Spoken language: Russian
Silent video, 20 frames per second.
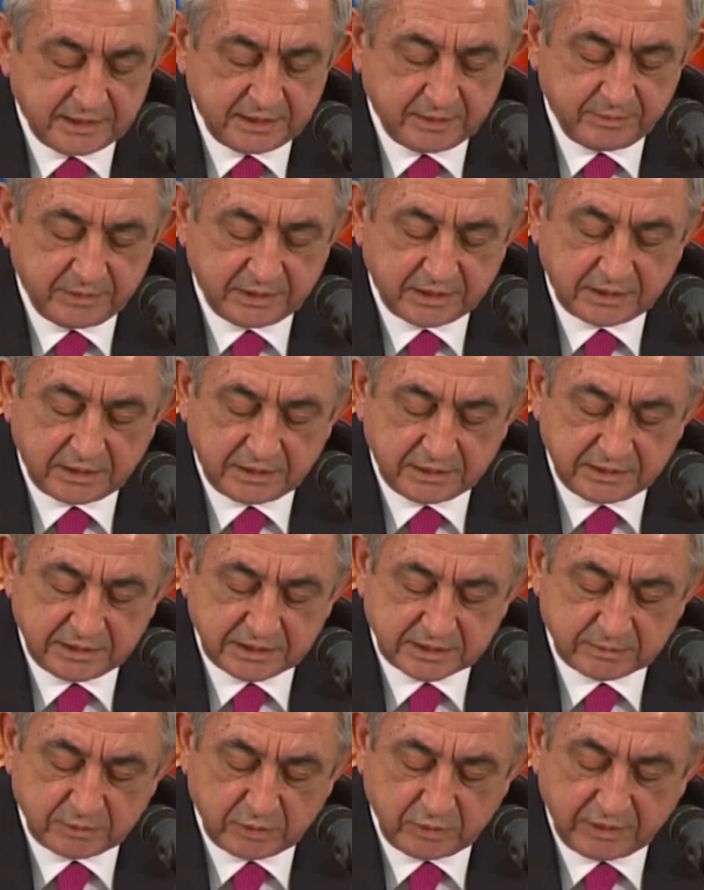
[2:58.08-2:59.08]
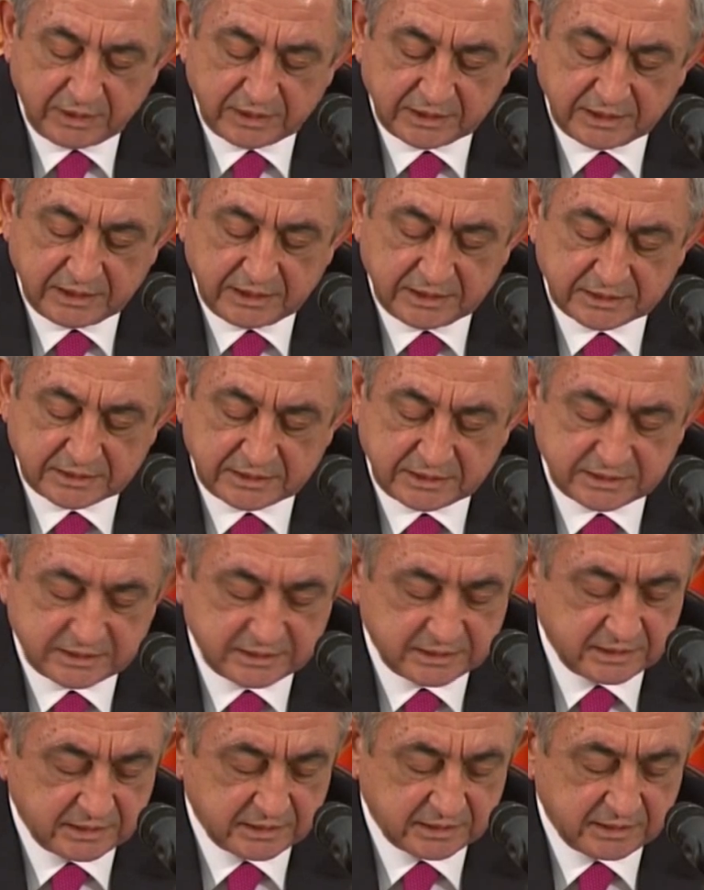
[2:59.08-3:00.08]
и механизмов
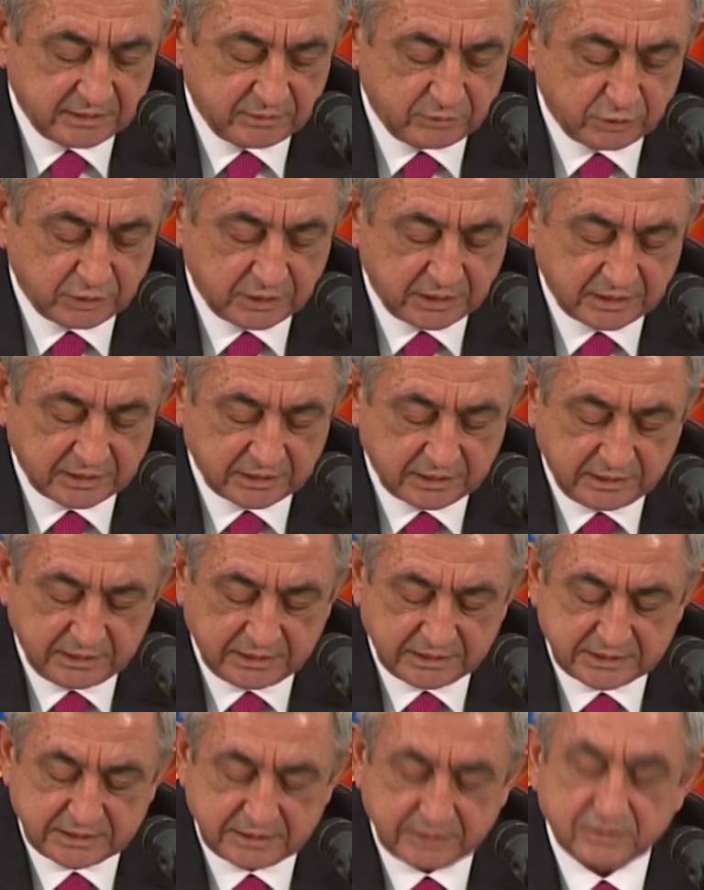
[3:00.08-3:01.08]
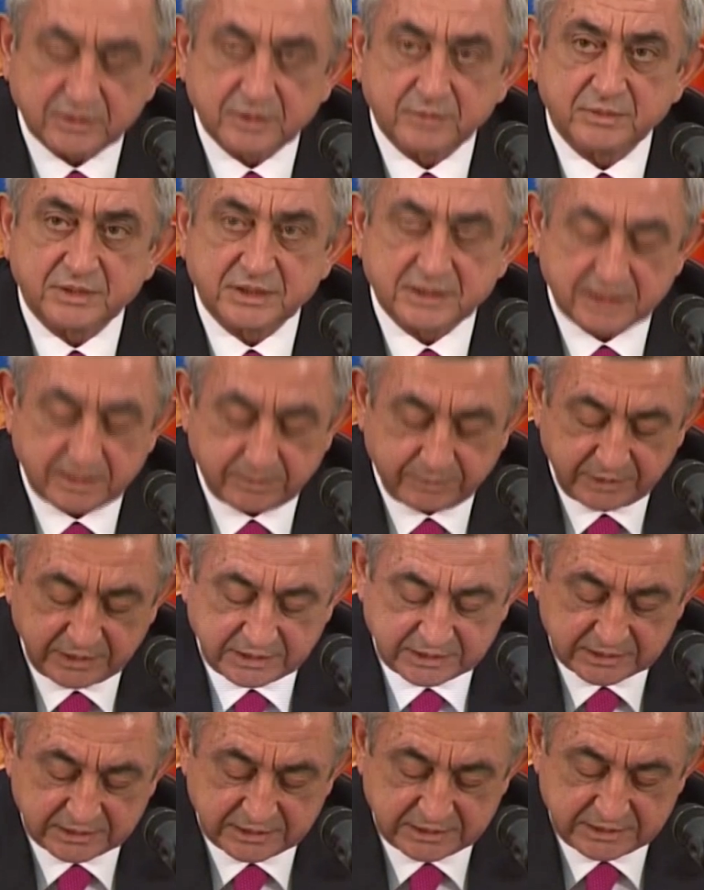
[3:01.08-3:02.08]
организации договора о коллективной
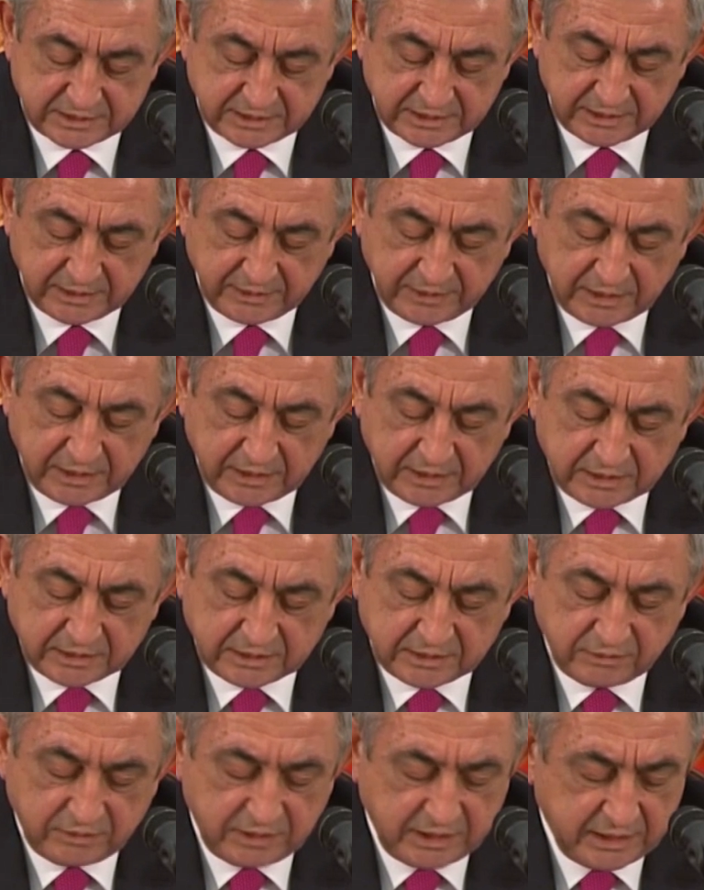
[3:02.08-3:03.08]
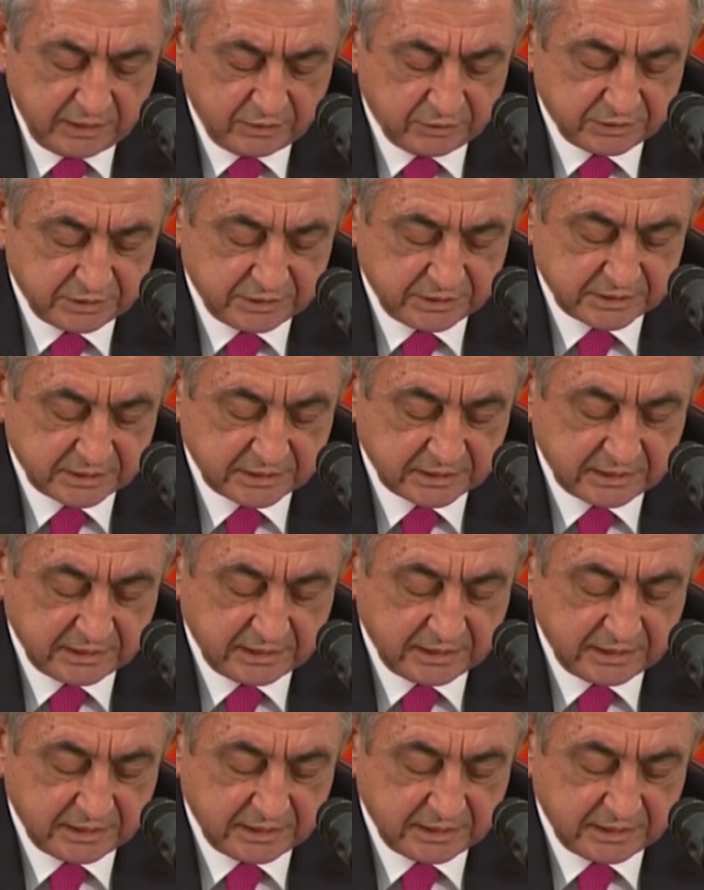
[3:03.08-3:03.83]
безопасности, являющейся